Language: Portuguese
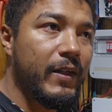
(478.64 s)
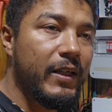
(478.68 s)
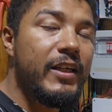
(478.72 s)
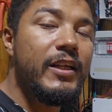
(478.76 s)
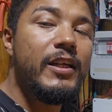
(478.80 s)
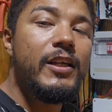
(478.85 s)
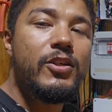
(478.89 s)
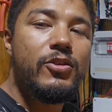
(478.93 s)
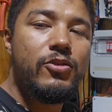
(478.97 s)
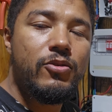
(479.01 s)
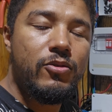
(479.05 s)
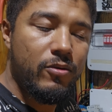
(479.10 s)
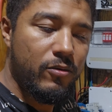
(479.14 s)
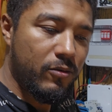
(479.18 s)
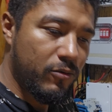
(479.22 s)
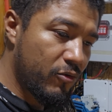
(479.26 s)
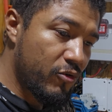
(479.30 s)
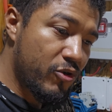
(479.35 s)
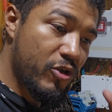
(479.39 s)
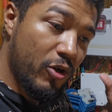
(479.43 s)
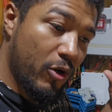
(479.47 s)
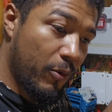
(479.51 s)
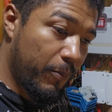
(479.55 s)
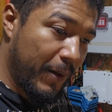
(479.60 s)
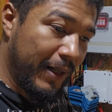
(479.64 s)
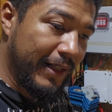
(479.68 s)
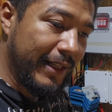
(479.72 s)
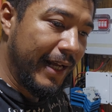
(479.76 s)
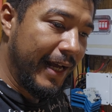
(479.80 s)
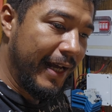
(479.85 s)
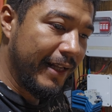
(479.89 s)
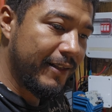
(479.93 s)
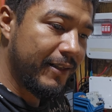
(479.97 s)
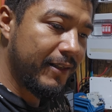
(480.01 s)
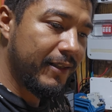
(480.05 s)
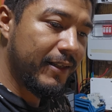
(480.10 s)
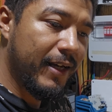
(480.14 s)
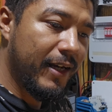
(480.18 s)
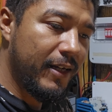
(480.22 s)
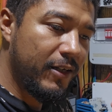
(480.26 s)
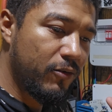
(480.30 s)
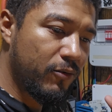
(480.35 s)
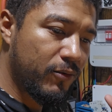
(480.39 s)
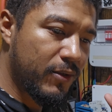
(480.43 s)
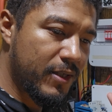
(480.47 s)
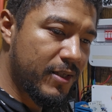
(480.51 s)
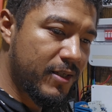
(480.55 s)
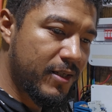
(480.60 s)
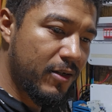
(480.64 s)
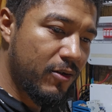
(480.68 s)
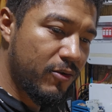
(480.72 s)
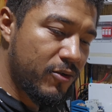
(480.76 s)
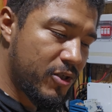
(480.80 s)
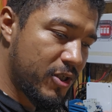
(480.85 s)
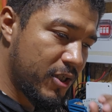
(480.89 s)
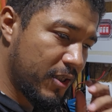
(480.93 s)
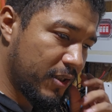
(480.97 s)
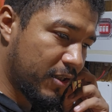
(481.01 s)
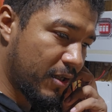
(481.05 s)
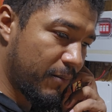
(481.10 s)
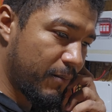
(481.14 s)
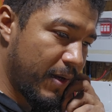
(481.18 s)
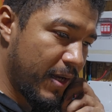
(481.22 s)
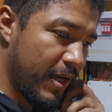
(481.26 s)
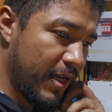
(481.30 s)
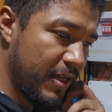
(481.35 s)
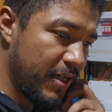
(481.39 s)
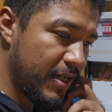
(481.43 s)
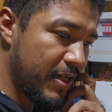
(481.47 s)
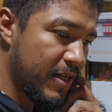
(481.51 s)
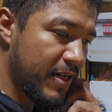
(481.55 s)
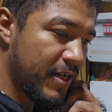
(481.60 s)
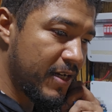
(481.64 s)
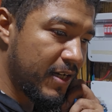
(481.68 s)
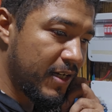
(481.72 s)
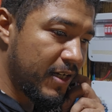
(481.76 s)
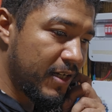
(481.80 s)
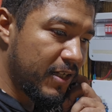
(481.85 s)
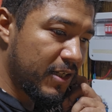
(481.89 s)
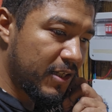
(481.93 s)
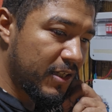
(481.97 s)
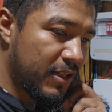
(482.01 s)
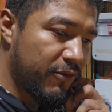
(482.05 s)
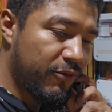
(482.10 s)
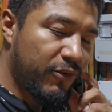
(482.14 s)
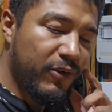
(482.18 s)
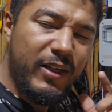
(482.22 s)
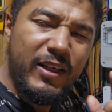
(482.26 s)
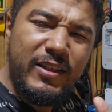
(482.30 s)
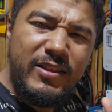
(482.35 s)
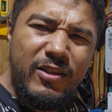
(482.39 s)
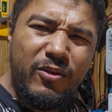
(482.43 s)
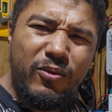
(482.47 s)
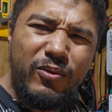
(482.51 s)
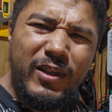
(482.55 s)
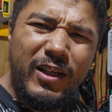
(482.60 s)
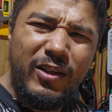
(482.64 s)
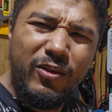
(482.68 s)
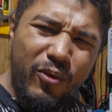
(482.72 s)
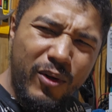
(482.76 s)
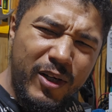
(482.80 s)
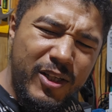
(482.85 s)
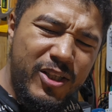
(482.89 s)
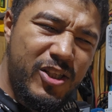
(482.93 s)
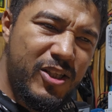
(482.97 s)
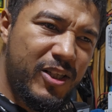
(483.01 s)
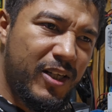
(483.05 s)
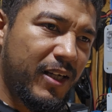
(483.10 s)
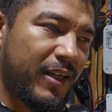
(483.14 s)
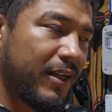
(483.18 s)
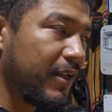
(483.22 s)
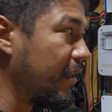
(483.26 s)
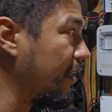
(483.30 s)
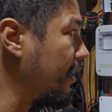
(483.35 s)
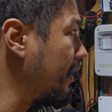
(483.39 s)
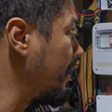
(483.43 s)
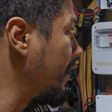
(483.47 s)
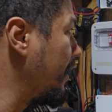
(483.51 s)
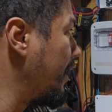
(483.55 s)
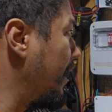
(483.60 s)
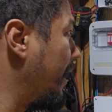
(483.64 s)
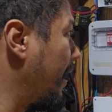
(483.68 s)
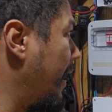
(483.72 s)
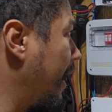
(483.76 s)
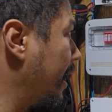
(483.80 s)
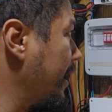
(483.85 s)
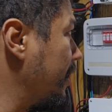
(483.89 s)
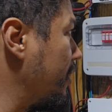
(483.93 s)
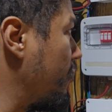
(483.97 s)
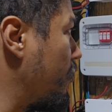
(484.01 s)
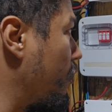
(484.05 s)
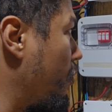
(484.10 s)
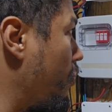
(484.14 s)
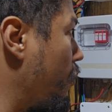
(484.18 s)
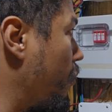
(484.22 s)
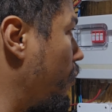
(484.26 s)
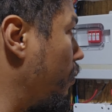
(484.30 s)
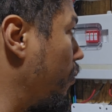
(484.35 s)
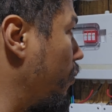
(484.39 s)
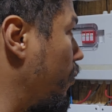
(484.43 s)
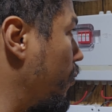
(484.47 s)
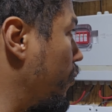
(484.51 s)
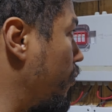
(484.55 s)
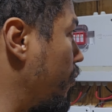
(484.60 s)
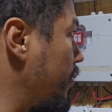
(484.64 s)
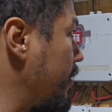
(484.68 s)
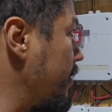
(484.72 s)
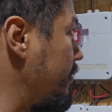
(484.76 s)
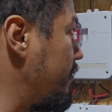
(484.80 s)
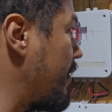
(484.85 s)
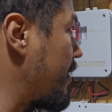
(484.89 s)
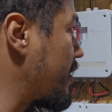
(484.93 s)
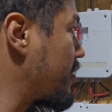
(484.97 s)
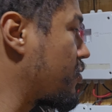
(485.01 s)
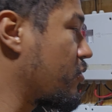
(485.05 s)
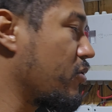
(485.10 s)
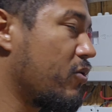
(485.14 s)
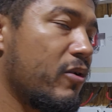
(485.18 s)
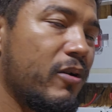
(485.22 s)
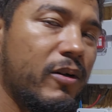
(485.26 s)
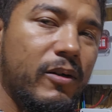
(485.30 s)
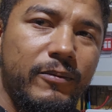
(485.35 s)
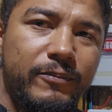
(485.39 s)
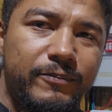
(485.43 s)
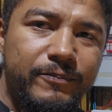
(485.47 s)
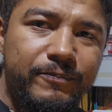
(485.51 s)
isso, não gerou para nada. E aí no terceiro dia também que foi na segunda noite, né? Aí o, o inversor.